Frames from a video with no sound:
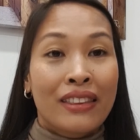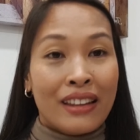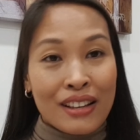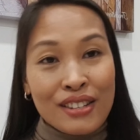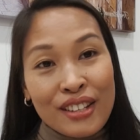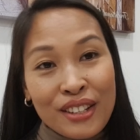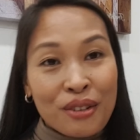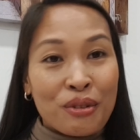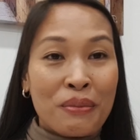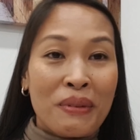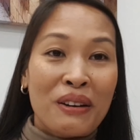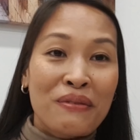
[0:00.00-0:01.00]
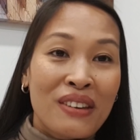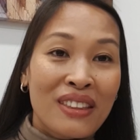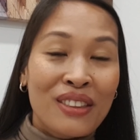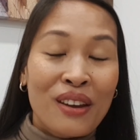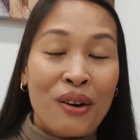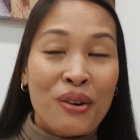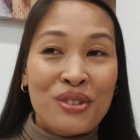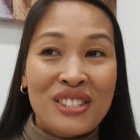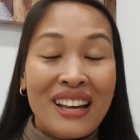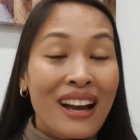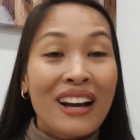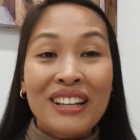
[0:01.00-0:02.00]
nag-start ako ng mga videos.
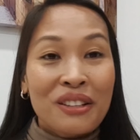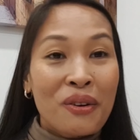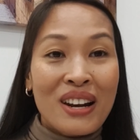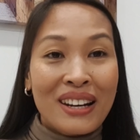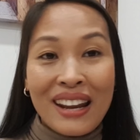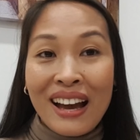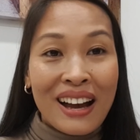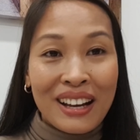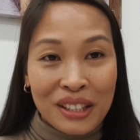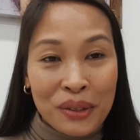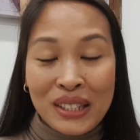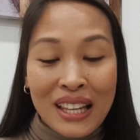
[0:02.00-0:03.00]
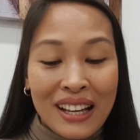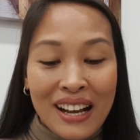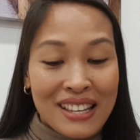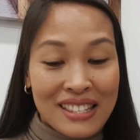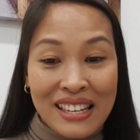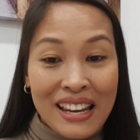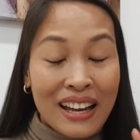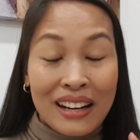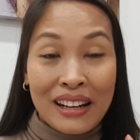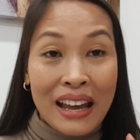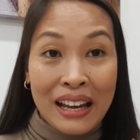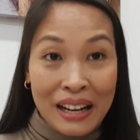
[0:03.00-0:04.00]
Nakakatawa, nakakatawa talaga as in naka,
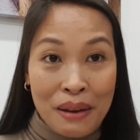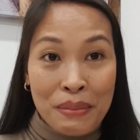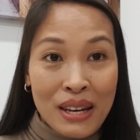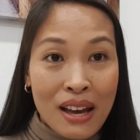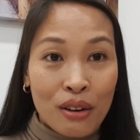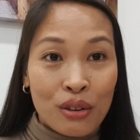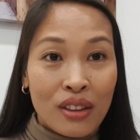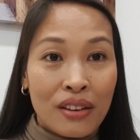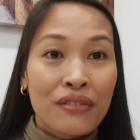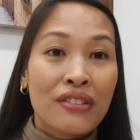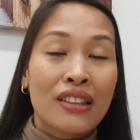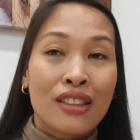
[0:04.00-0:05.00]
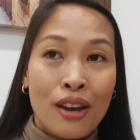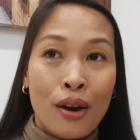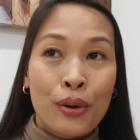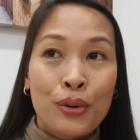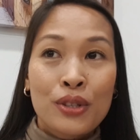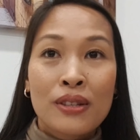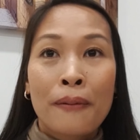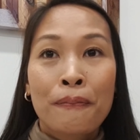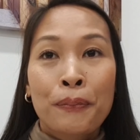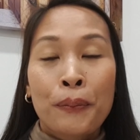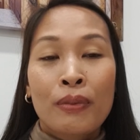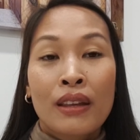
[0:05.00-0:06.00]
nakarami na ako ng videos.
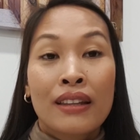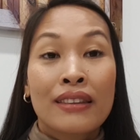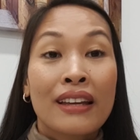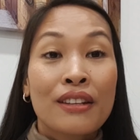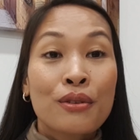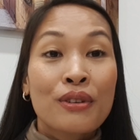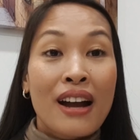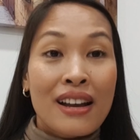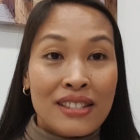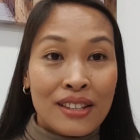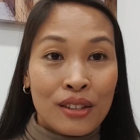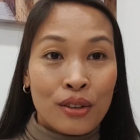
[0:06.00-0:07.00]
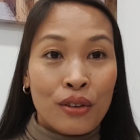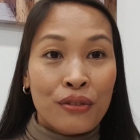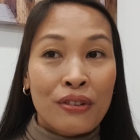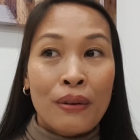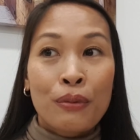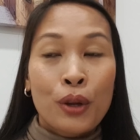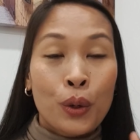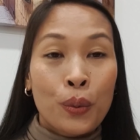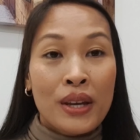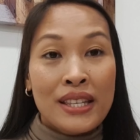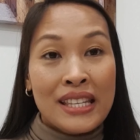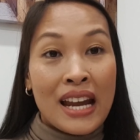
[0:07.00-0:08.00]
Then, yung cousin ko from
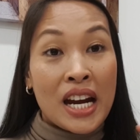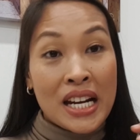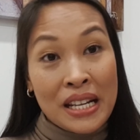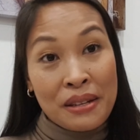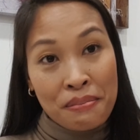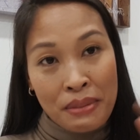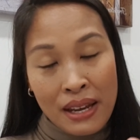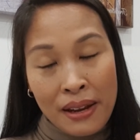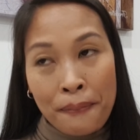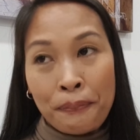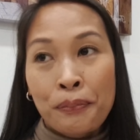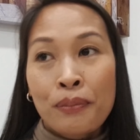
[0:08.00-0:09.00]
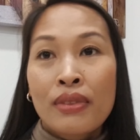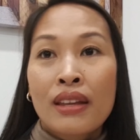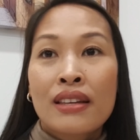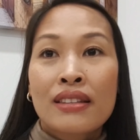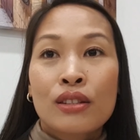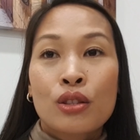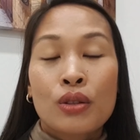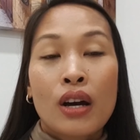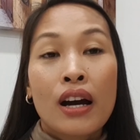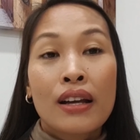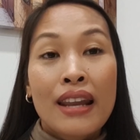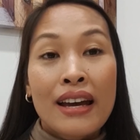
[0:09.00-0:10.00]
Norway, si Arlene B.,
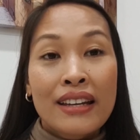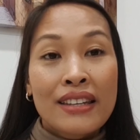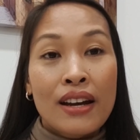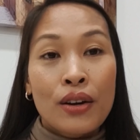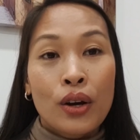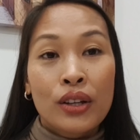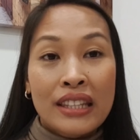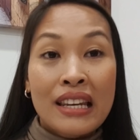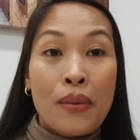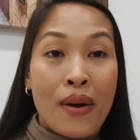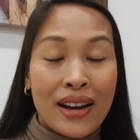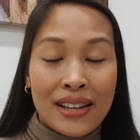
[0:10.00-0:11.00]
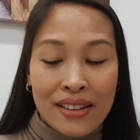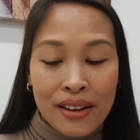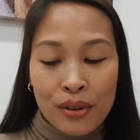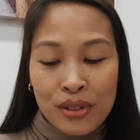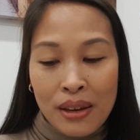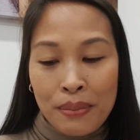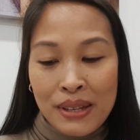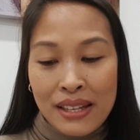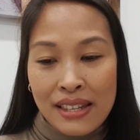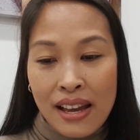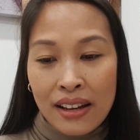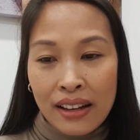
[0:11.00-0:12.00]
uh, lagi niya ako, tinawagan niya ako, sabi niya
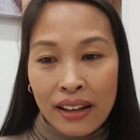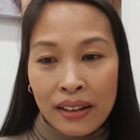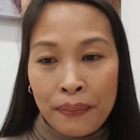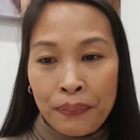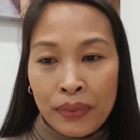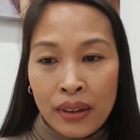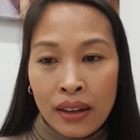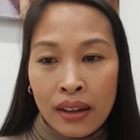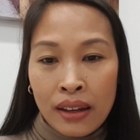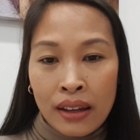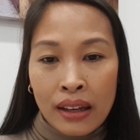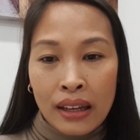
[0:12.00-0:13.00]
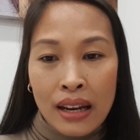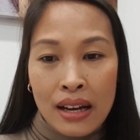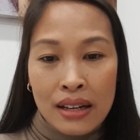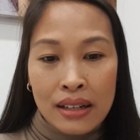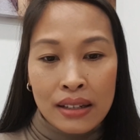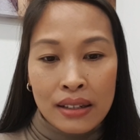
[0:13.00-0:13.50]
sa akin, ilang